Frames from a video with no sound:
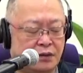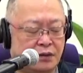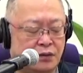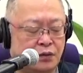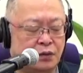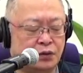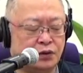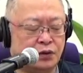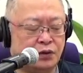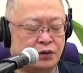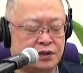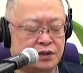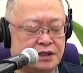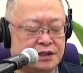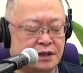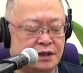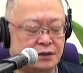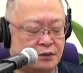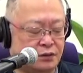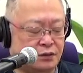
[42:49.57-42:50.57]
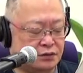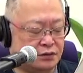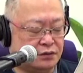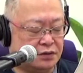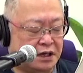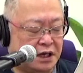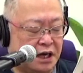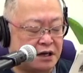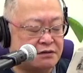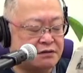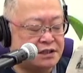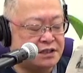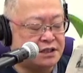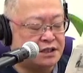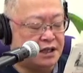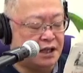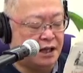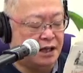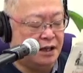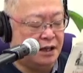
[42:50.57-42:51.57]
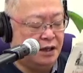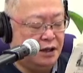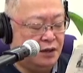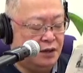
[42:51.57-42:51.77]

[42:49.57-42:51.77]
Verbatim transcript: このように全国各地で